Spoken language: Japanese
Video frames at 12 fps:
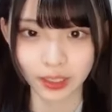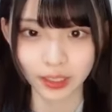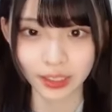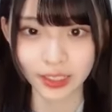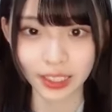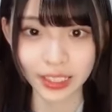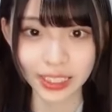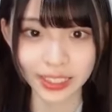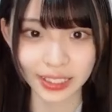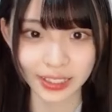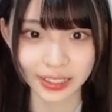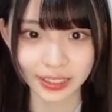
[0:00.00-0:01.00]
よく考え
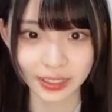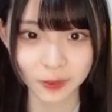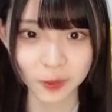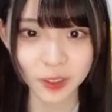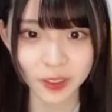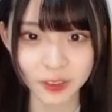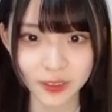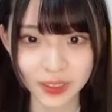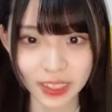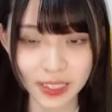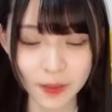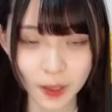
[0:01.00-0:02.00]
てから寝るもう
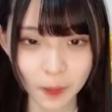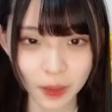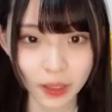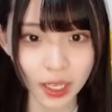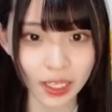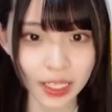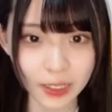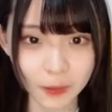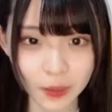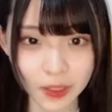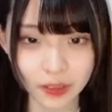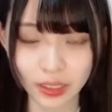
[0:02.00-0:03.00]
2日も考えて
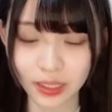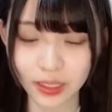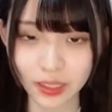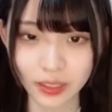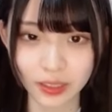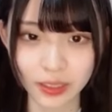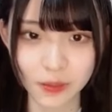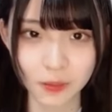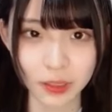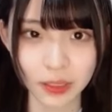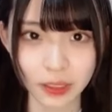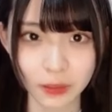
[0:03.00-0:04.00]
迷ってる頑
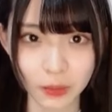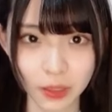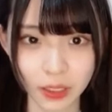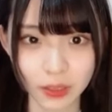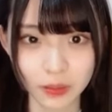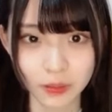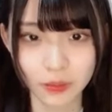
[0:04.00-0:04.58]
張って決めて